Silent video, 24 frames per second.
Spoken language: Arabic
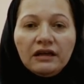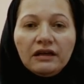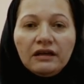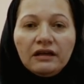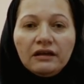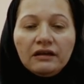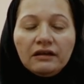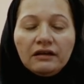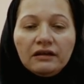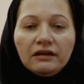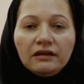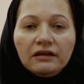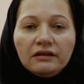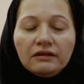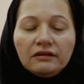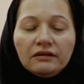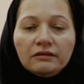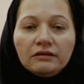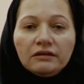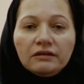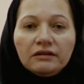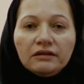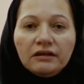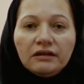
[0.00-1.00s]
آه،
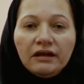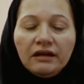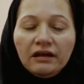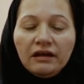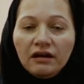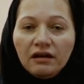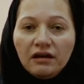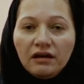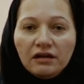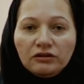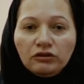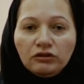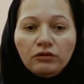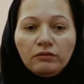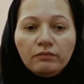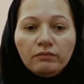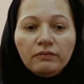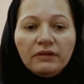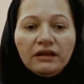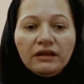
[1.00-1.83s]
علاقاتهم